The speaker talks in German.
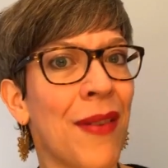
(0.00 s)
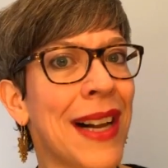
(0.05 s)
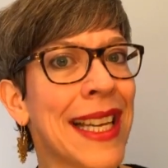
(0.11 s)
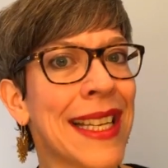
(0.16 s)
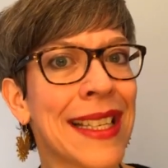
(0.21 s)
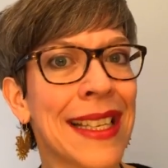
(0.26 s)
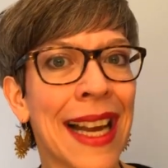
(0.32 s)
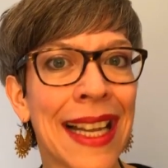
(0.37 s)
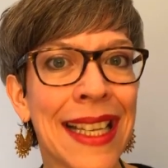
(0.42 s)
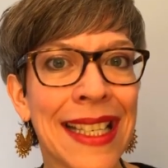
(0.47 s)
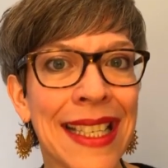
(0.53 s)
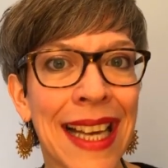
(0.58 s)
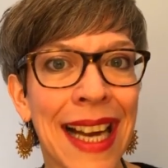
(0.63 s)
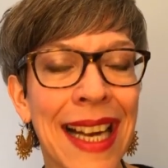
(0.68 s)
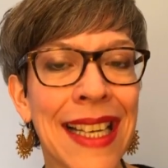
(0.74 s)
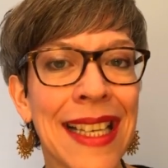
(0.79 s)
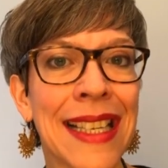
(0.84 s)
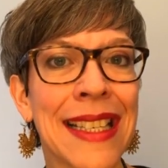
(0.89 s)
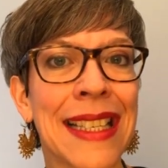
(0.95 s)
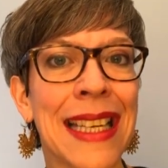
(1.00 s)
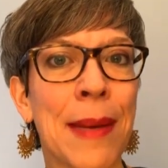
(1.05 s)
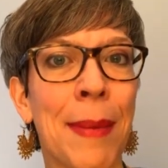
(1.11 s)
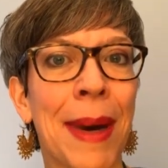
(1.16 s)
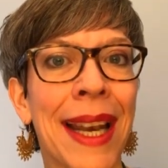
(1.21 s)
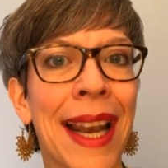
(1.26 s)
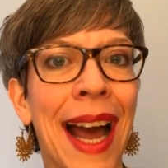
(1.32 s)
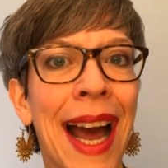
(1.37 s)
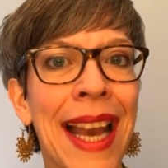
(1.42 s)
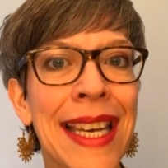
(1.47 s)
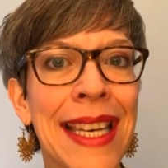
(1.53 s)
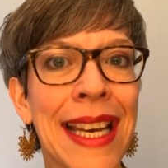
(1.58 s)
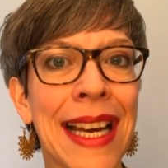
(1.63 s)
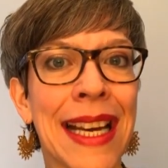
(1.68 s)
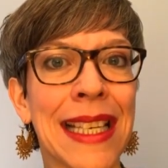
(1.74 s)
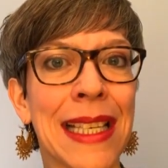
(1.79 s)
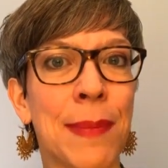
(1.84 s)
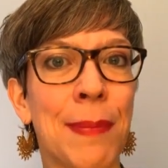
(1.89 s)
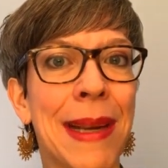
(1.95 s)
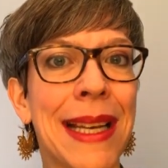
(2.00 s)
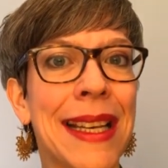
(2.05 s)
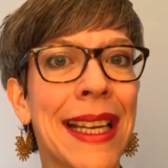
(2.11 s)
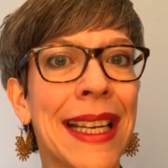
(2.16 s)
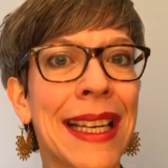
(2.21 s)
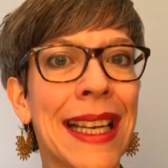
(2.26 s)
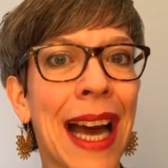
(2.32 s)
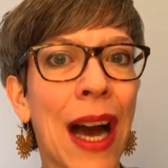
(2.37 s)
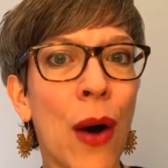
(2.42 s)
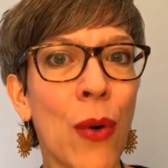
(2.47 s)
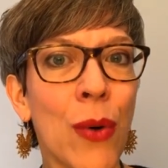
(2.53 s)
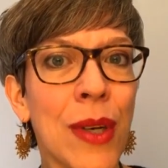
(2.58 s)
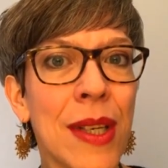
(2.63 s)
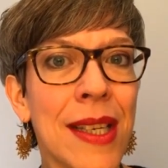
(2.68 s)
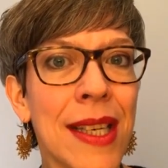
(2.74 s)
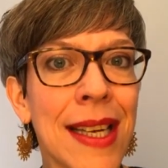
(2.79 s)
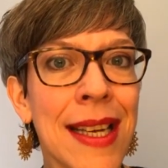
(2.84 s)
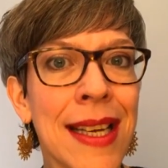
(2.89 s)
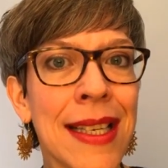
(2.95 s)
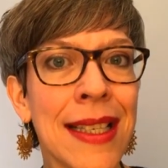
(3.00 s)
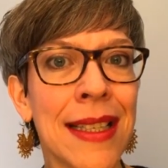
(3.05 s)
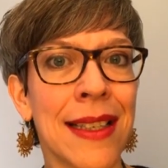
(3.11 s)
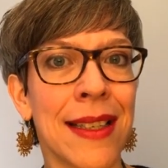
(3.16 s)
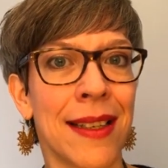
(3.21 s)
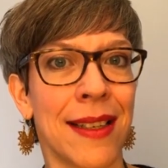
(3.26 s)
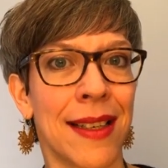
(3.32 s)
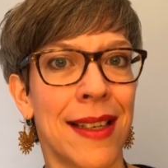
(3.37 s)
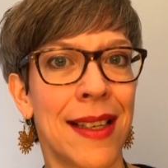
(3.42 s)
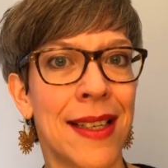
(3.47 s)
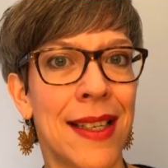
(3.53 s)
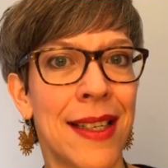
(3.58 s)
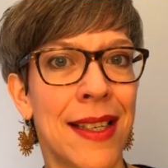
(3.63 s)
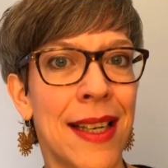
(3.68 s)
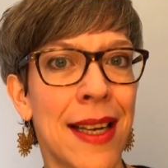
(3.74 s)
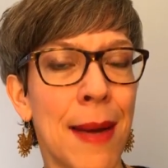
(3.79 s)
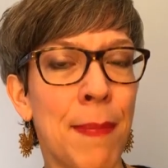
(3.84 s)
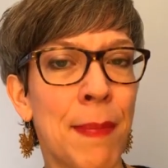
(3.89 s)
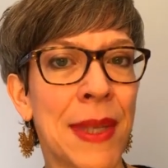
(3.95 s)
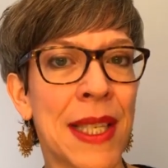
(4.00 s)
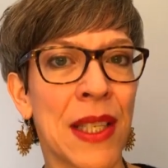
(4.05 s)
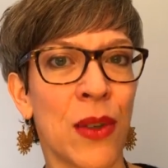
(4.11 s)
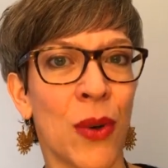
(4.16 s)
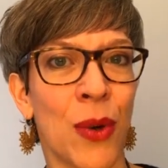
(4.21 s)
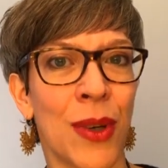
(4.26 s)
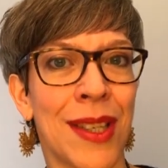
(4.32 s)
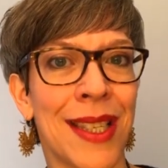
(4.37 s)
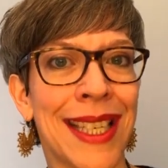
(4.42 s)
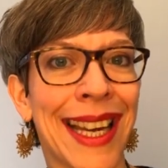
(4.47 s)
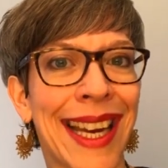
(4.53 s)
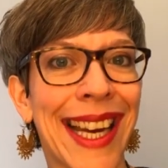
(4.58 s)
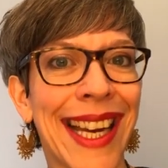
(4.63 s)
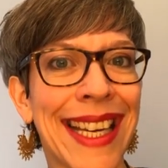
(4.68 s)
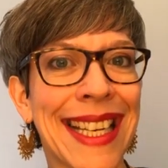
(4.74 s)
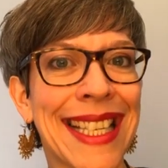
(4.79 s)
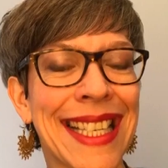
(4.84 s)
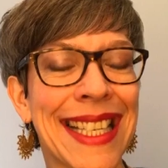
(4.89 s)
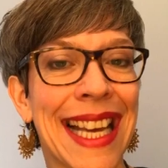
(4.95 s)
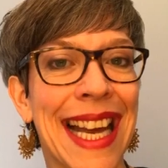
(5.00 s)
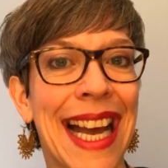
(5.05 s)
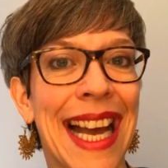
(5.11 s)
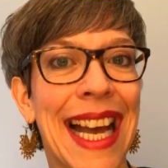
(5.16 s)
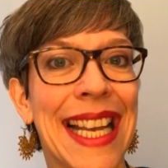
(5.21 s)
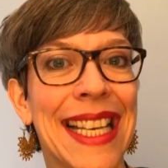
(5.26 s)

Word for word: Weil das kann sein, dass jemand anders mit genau diesen Tipps und Tricks